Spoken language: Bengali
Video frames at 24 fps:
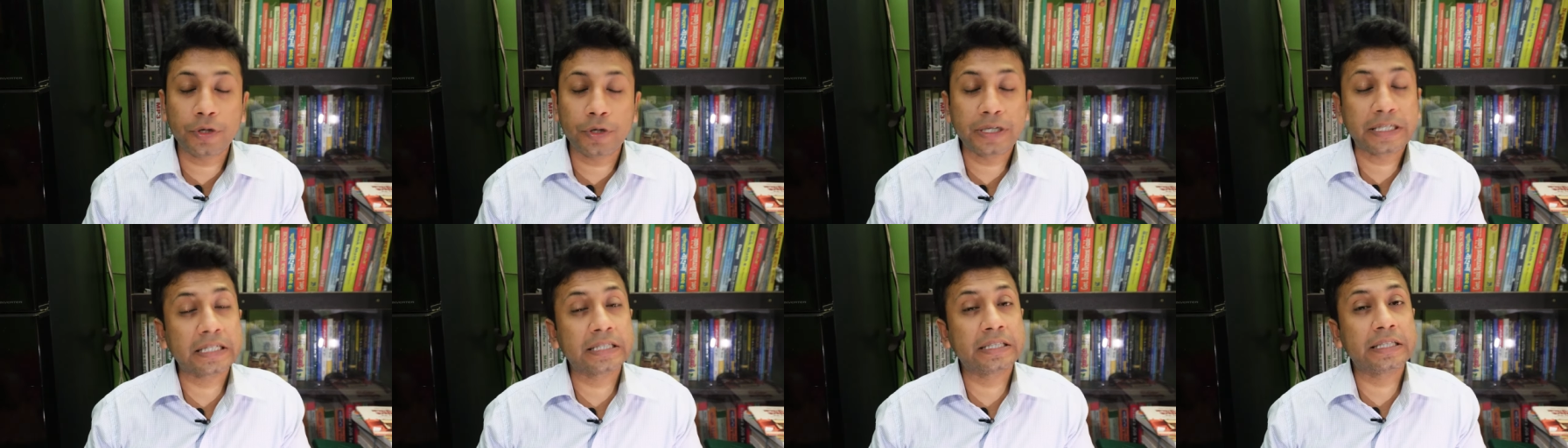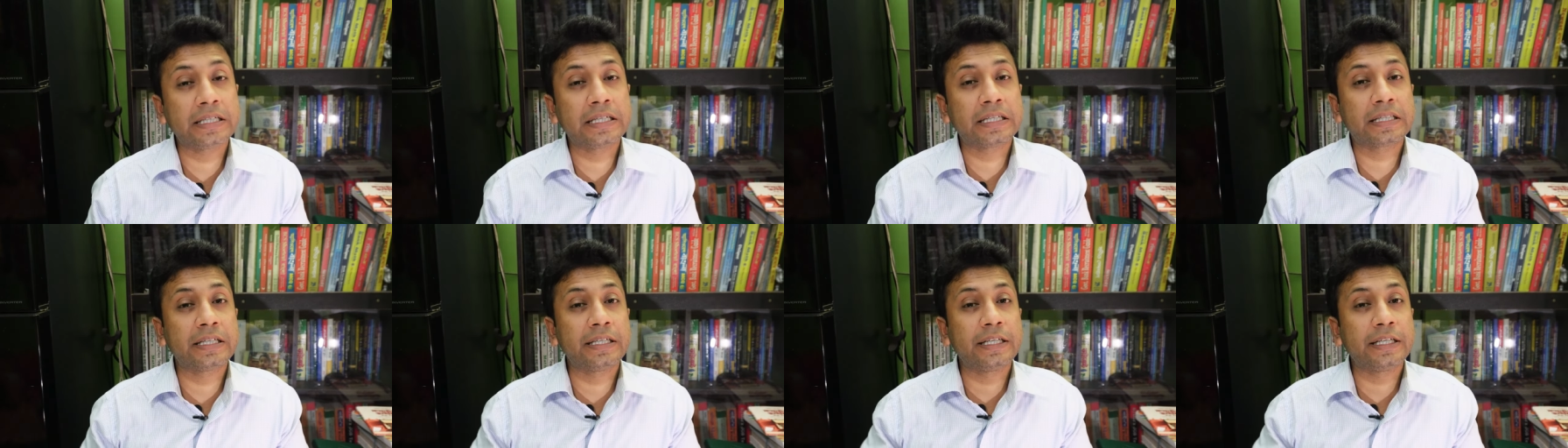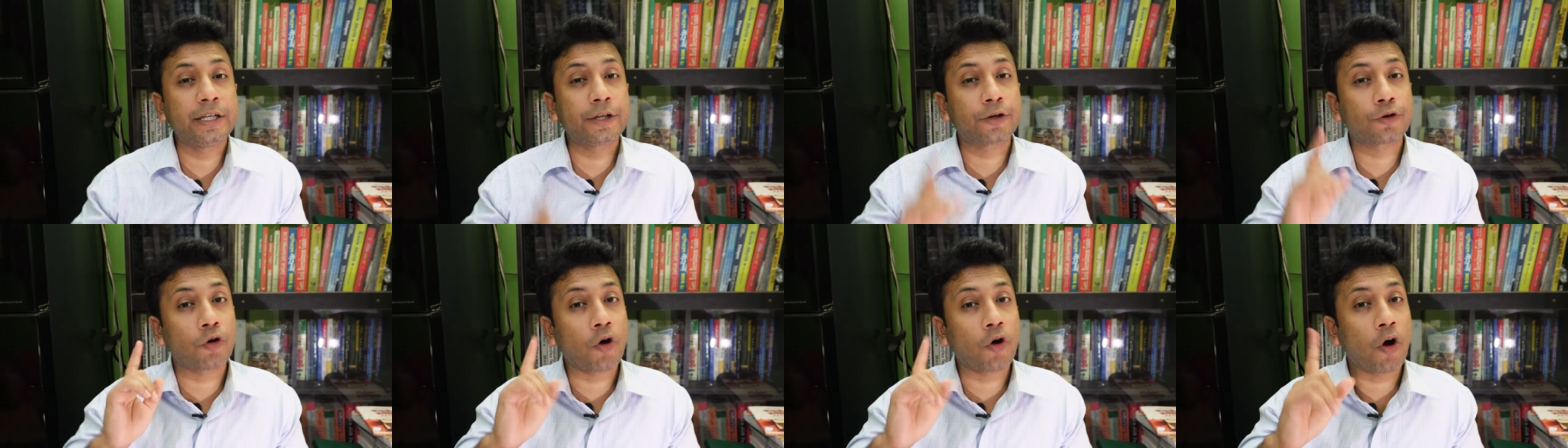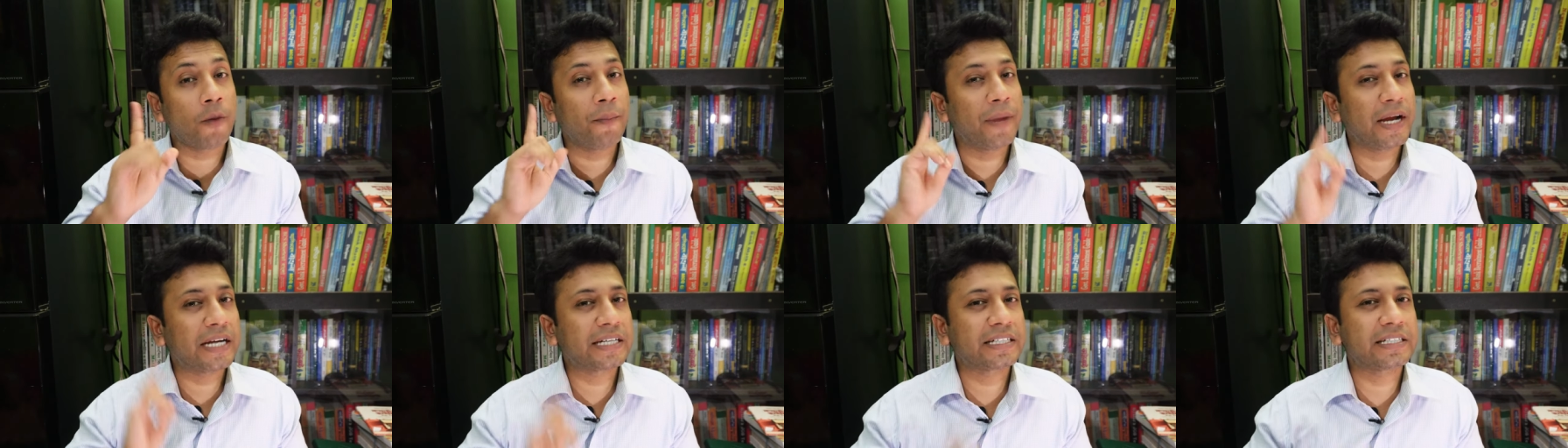ওইটা দিয়ে তিনি র
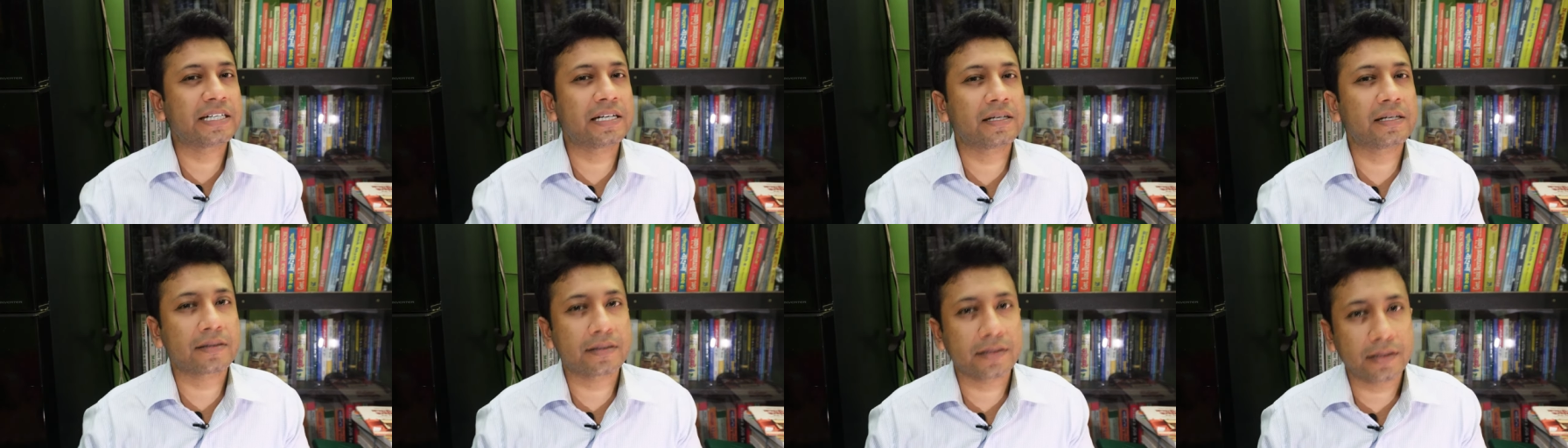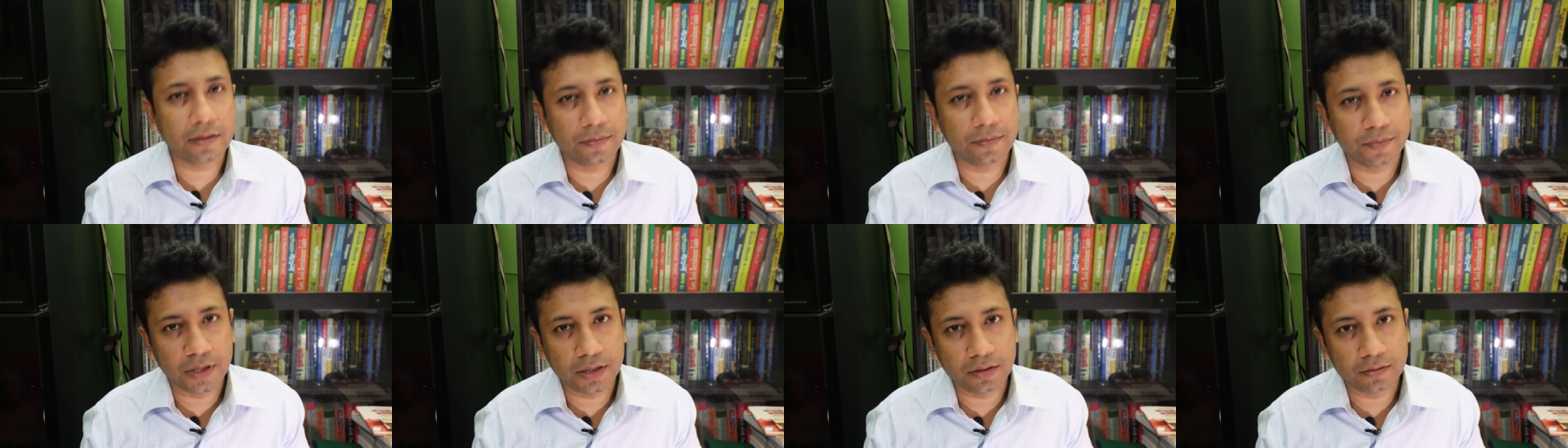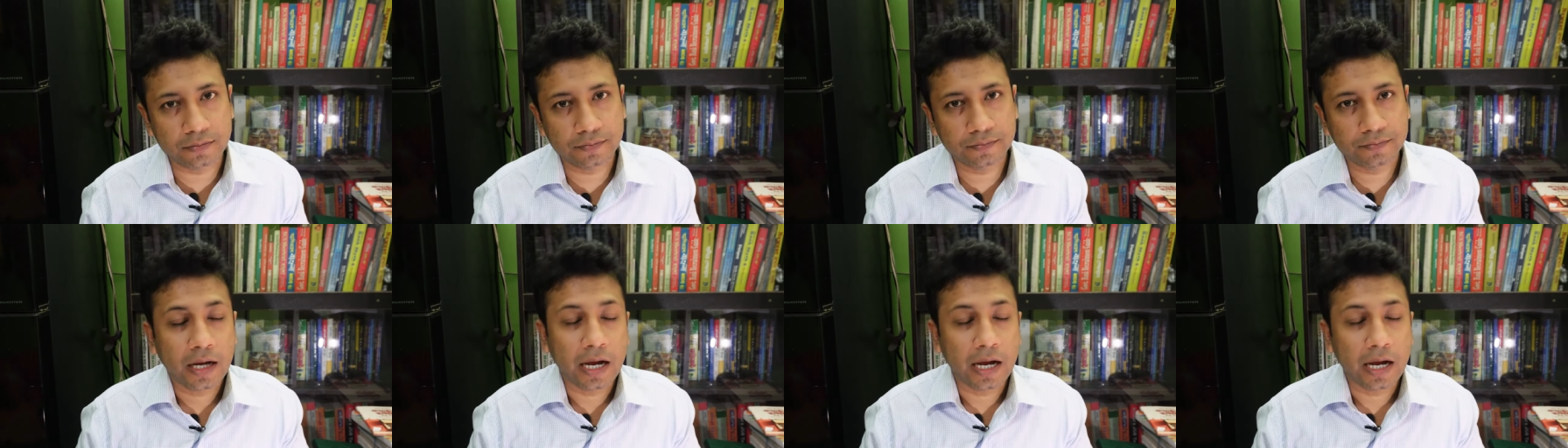ম্যাটেরিয়ালস কিনবেন